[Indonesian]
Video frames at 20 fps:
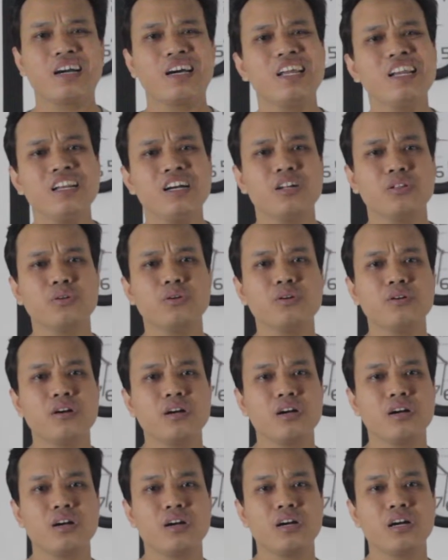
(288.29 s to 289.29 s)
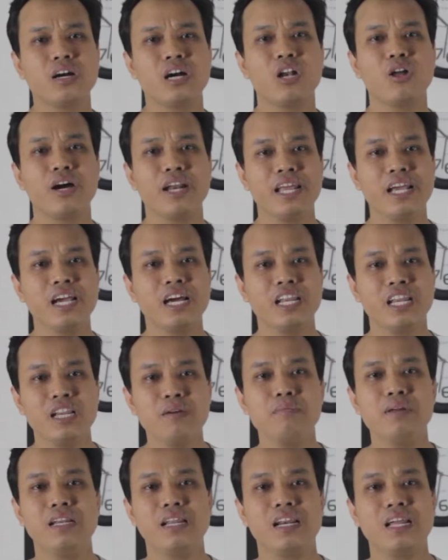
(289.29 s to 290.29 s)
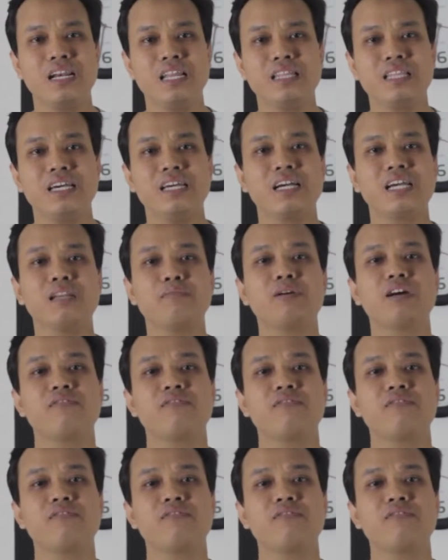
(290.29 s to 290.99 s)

Keren nggak tuh? Kalau adegan ini beneran ditayangin